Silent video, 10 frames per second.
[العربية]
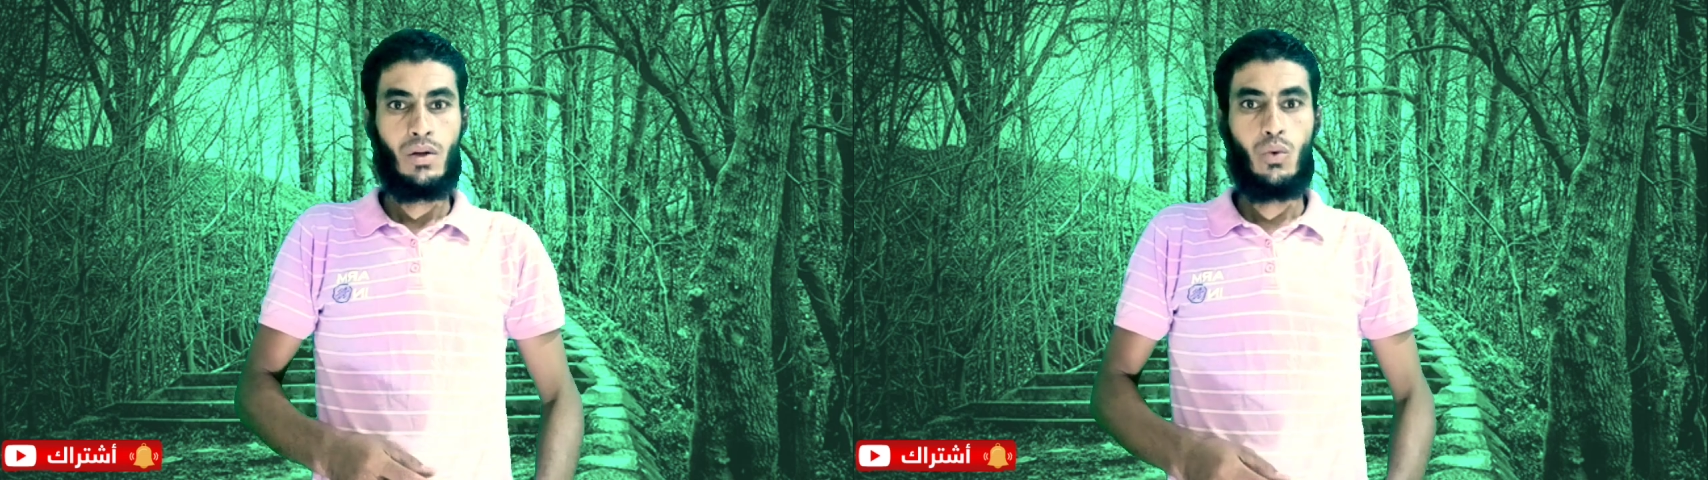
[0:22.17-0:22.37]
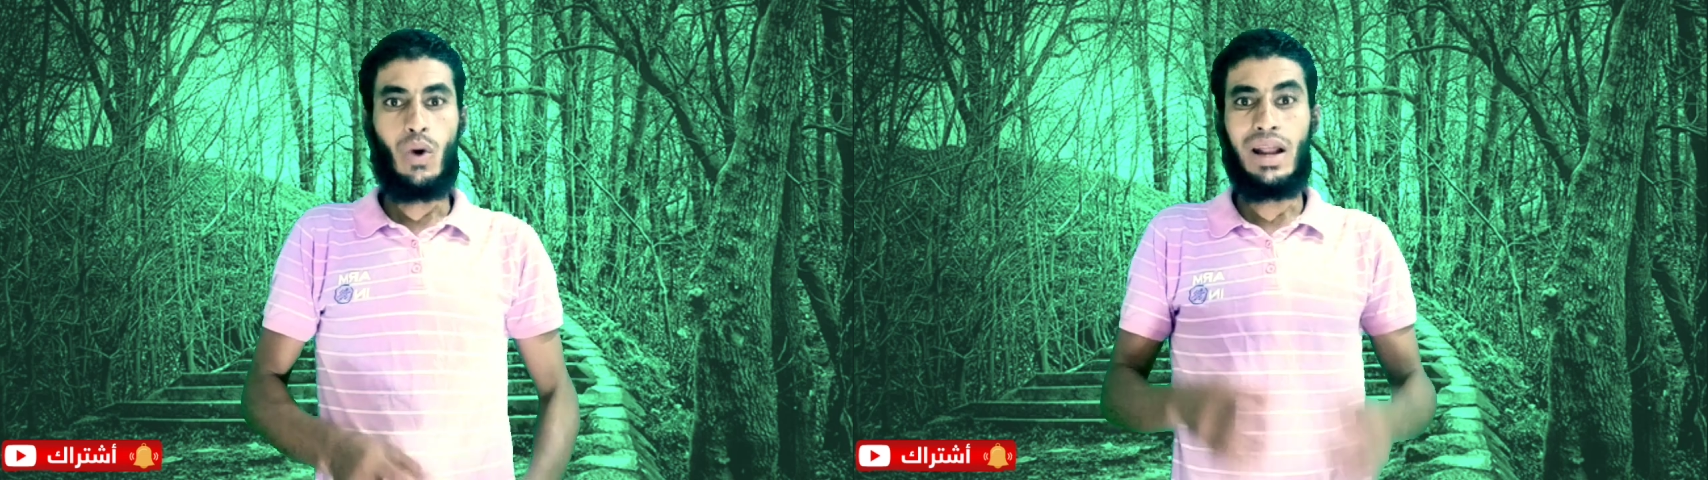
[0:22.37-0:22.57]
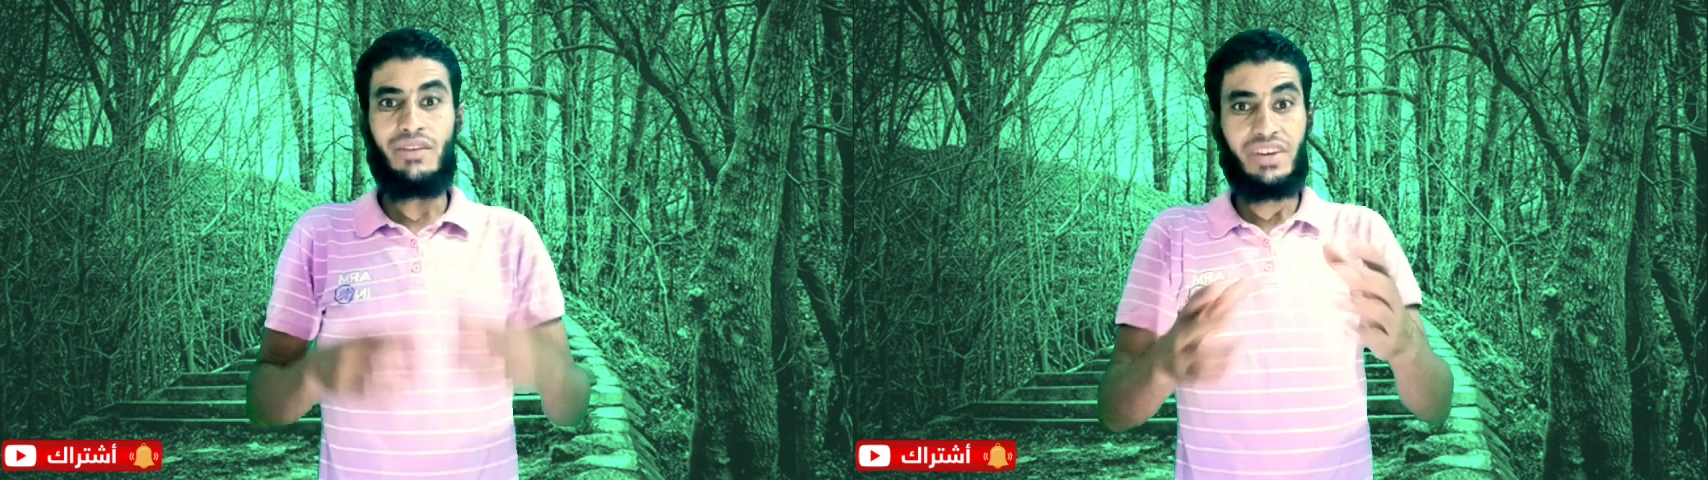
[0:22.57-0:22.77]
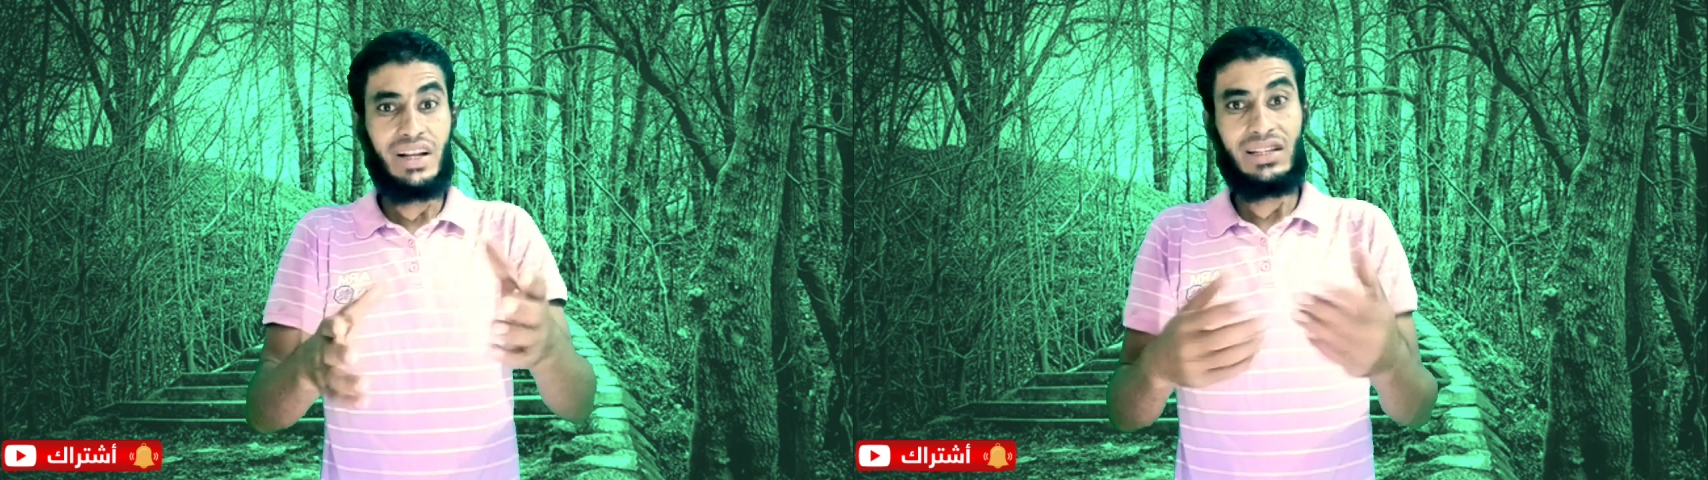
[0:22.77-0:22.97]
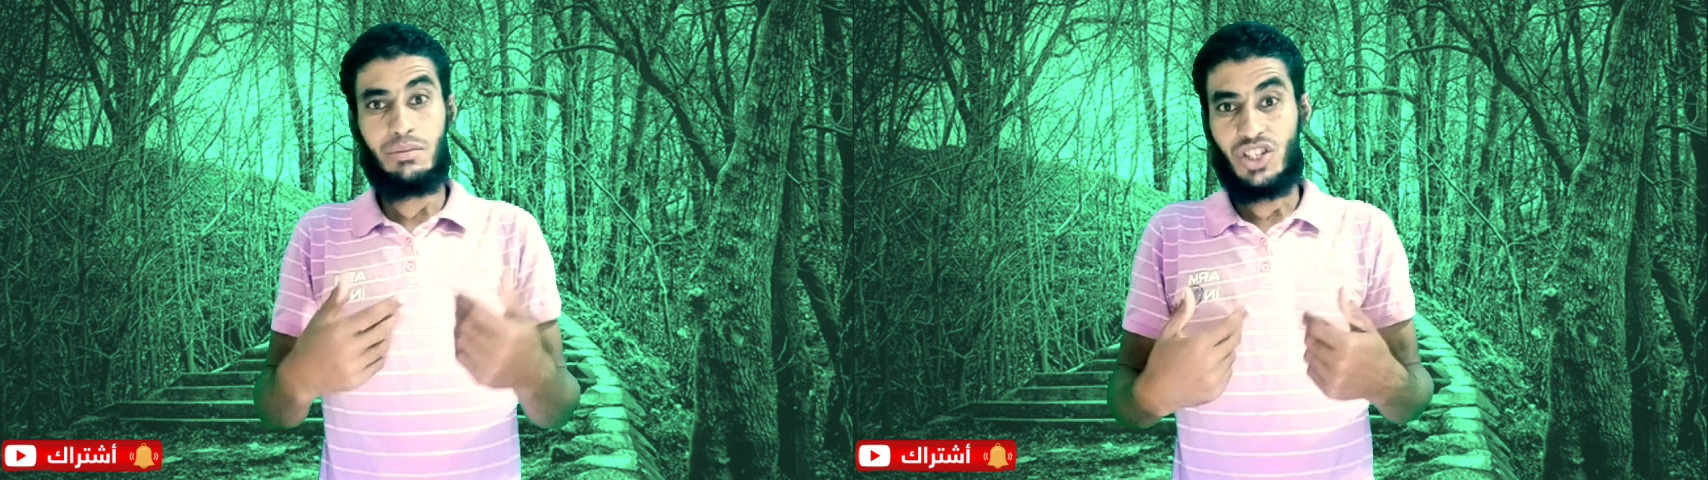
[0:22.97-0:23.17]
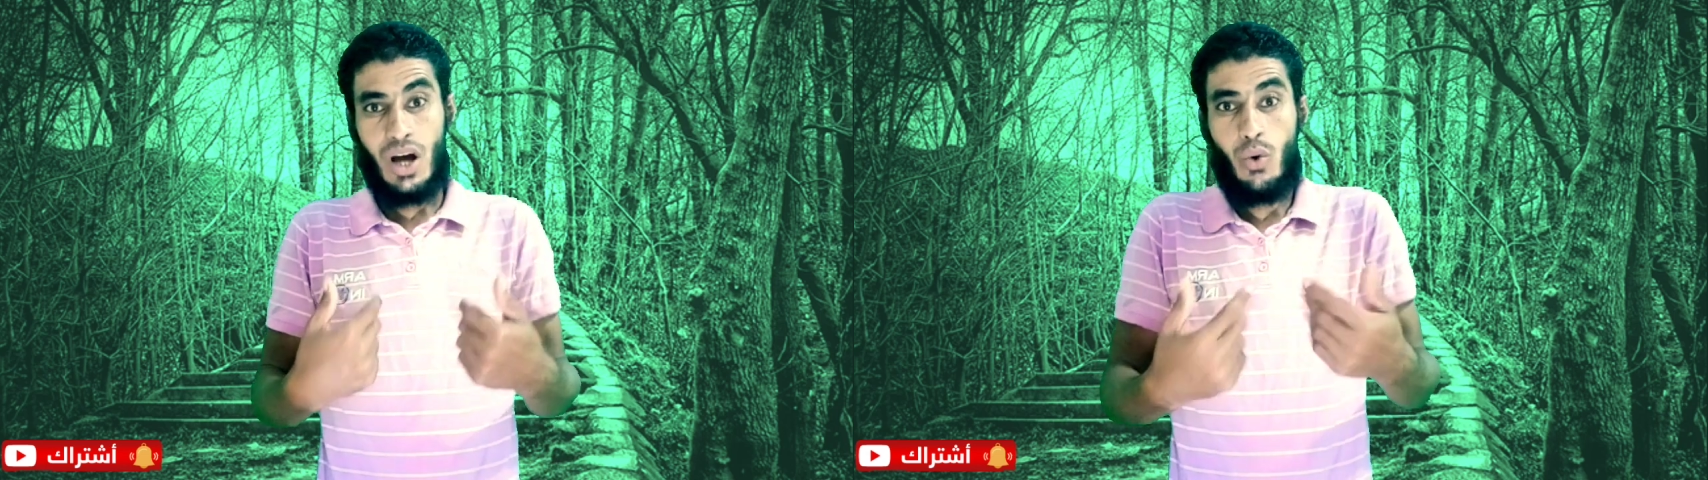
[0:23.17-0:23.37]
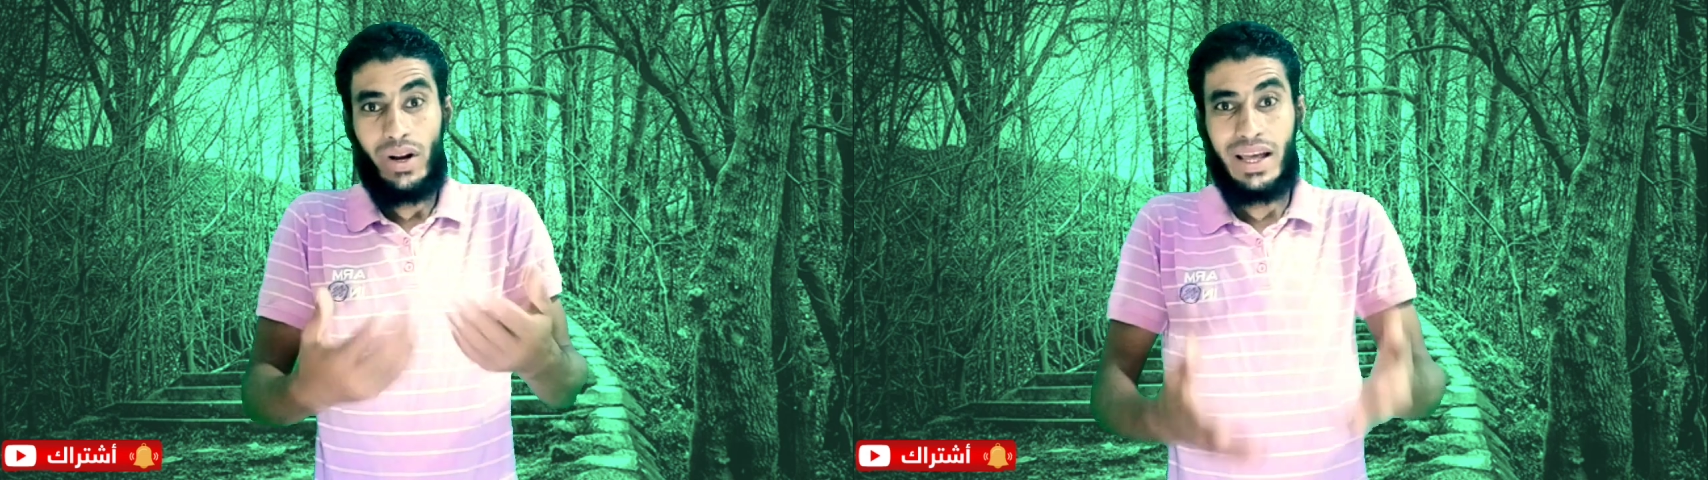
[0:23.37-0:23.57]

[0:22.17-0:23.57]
وعلى فكره دي مش اول